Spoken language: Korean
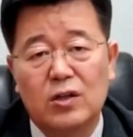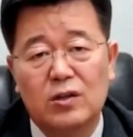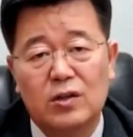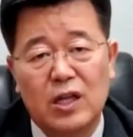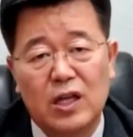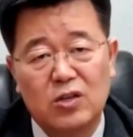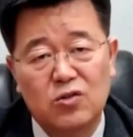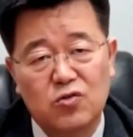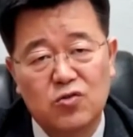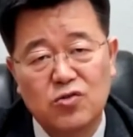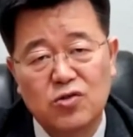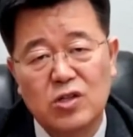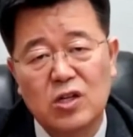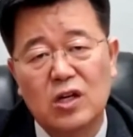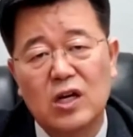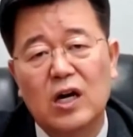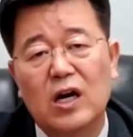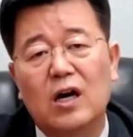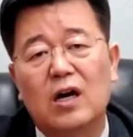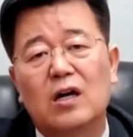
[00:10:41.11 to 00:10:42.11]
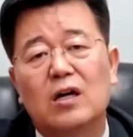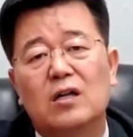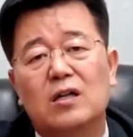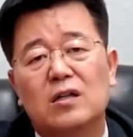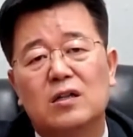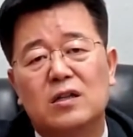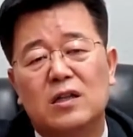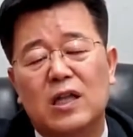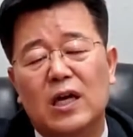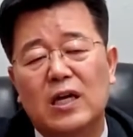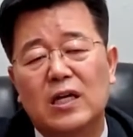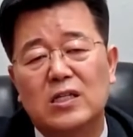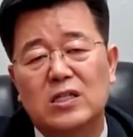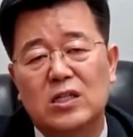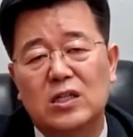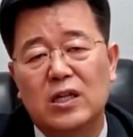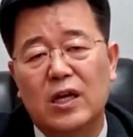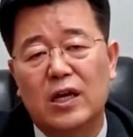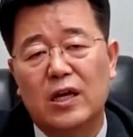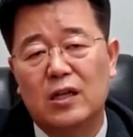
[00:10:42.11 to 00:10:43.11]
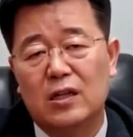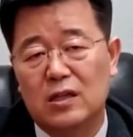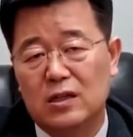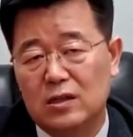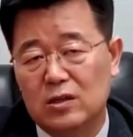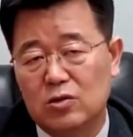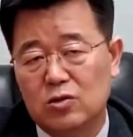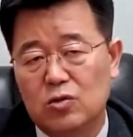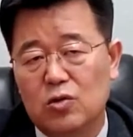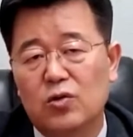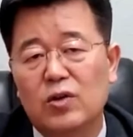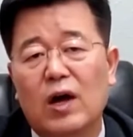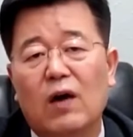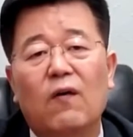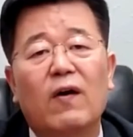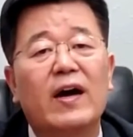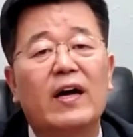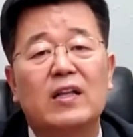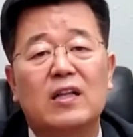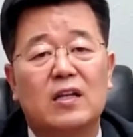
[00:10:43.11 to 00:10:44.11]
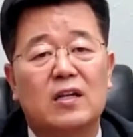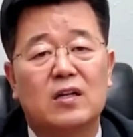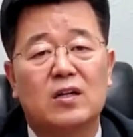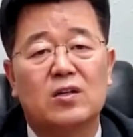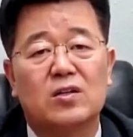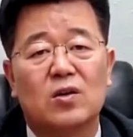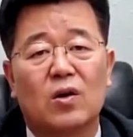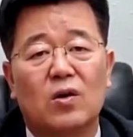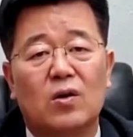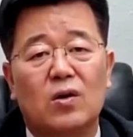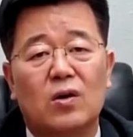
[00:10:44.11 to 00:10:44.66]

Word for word: 내 순서가 되기 전에 또 나와야 되는 거죠.